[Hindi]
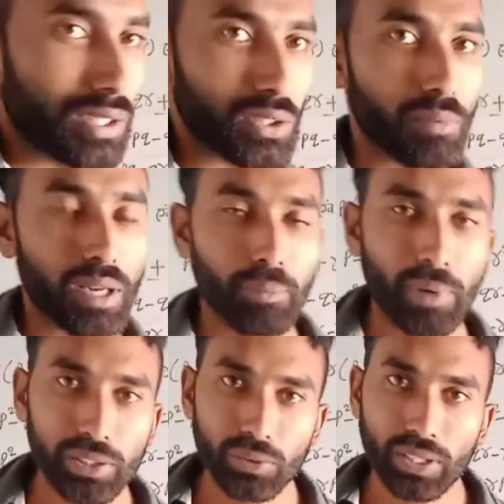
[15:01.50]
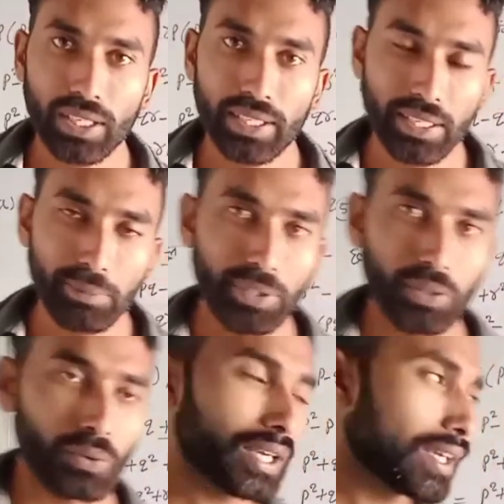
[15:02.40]
तो हमारा पाँचवीं का ए बी
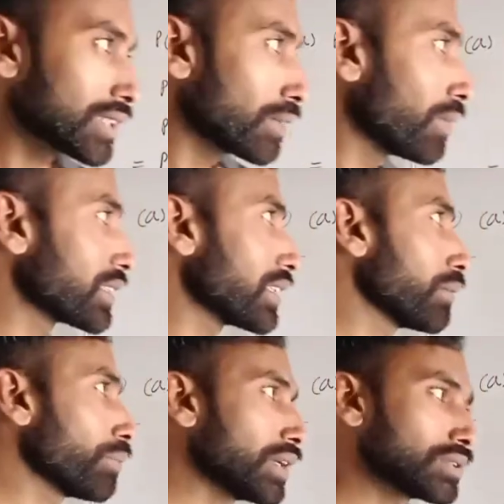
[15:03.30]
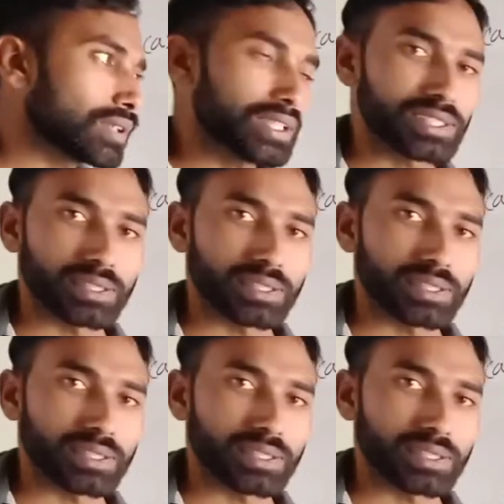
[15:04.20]
हो गया इसके बाद चलते हैं पाँचवीं के सी